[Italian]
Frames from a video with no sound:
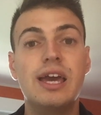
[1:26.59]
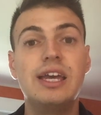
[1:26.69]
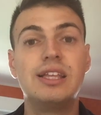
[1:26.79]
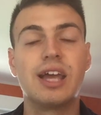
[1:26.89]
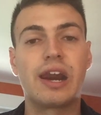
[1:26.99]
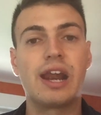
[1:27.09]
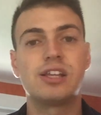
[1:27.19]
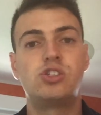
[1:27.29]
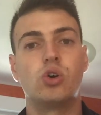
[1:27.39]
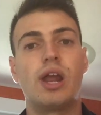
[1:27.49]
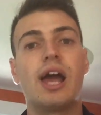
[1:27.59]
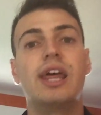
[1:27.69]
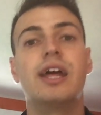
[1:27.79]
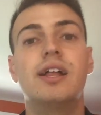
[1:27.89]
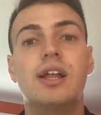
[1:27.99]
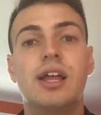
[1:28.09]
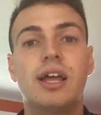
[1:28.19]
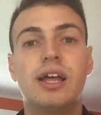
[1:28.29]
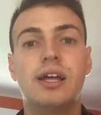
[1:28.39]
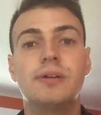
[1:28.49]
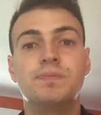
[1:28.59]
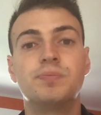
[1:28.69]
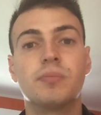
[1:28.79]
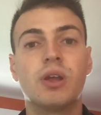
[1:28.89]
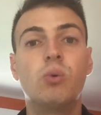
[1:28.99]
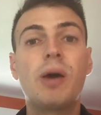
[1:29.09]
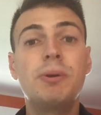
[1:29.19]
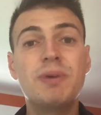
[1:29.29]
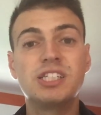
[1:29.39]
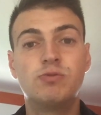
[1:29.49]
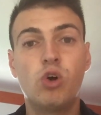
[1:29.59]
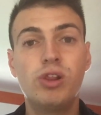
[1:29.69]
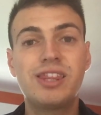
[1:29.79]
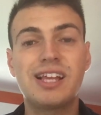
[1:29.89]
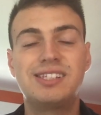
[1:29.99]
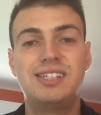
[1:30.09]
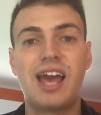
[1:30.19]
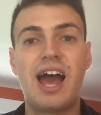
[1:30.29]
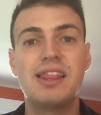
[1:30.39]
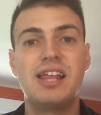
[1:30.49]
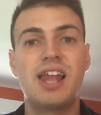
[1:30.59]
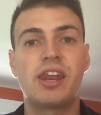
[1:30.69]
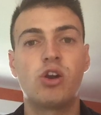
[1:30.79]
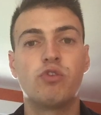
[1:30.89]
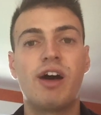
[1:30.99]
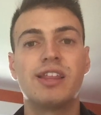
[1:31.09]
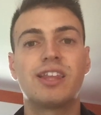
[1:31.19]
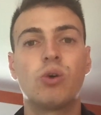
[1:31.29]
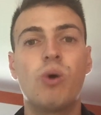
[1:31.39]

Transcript: internazionale. Um, una prima svolta si ha negli anni 90,